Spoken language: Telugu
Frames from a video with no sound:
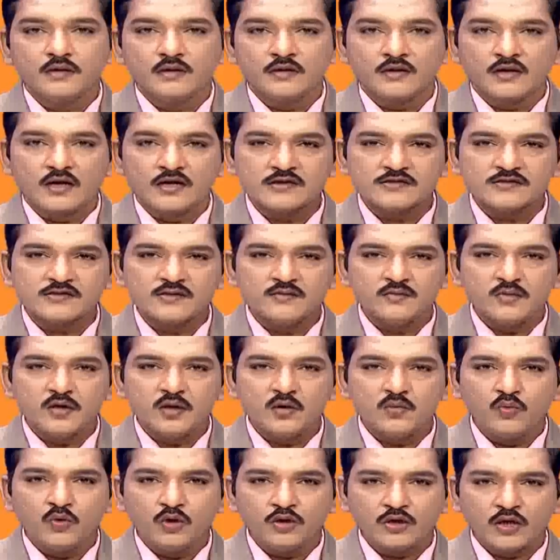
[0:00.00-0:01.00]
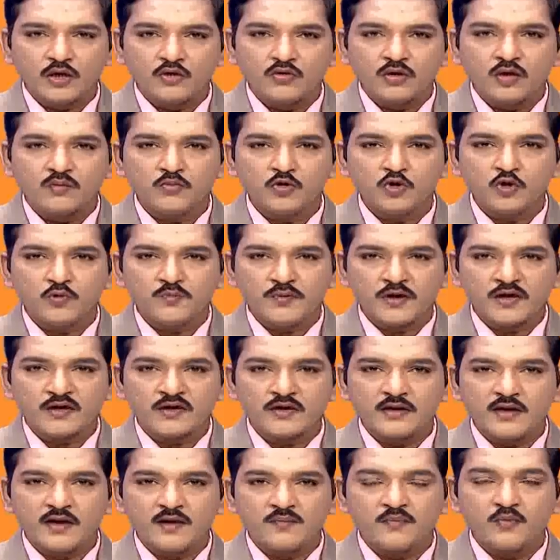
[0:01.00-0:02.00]
రాష్ట్రంలో ఓటరు నమోదు
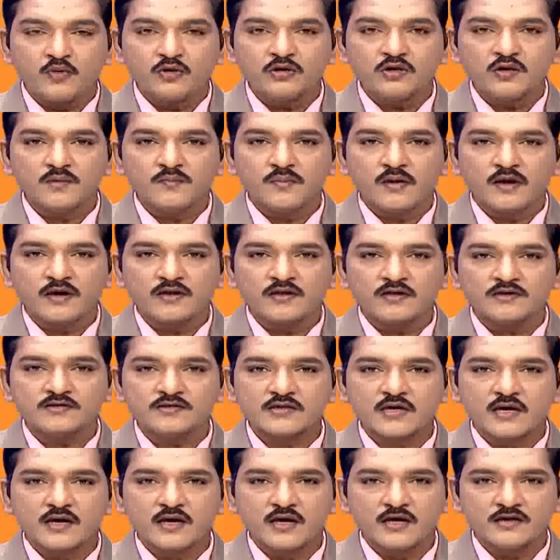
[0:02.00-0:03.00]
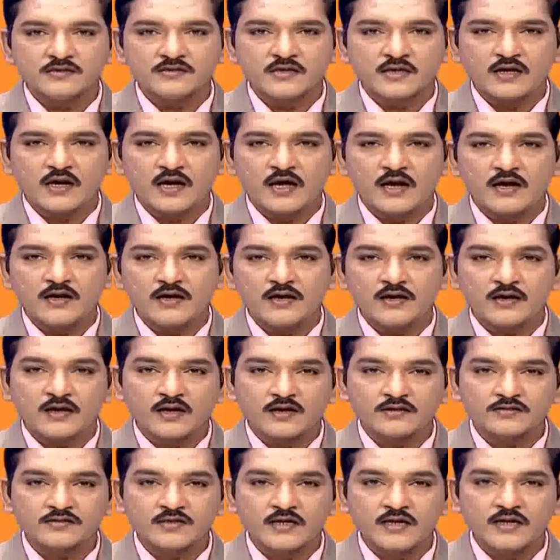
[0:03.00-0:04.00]
ప్రక్రియ పూర్తి పారదర్శకంగా జరగాలని
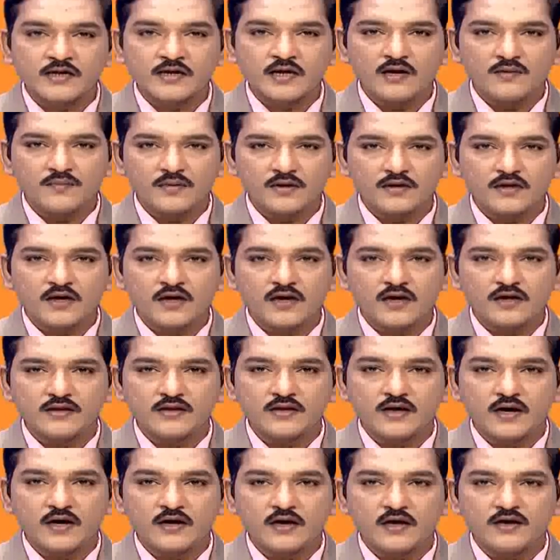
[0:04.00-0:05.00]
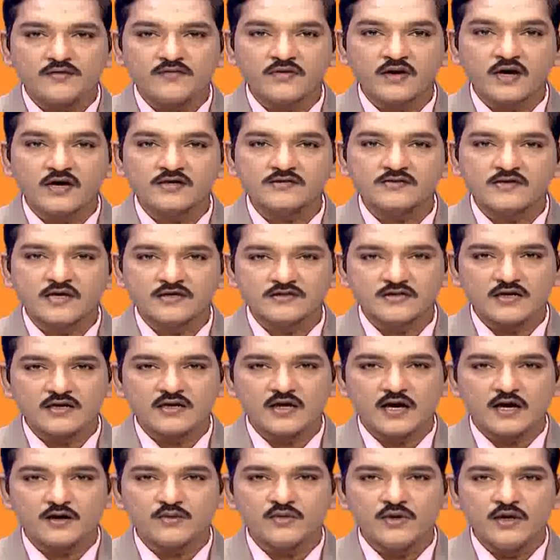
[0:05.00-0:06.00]
రాష్ట్ర ఎన్నికల ప్రధానాధికారి వికాస్రాజ్
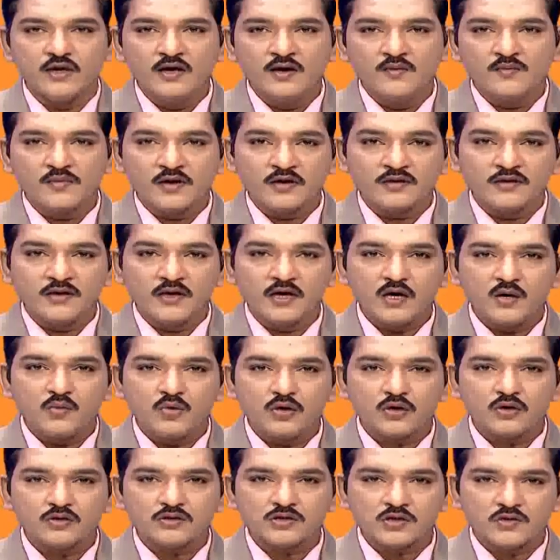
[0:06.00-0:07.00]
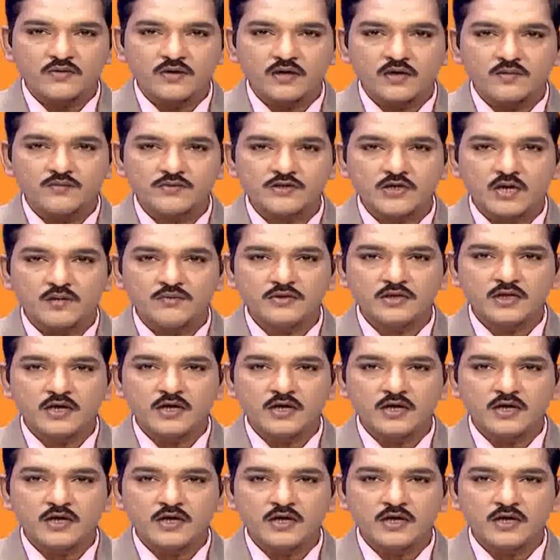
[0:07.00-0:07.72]
అన్నారు ప్రత్యేక ఓటరు సవరణ జాబితా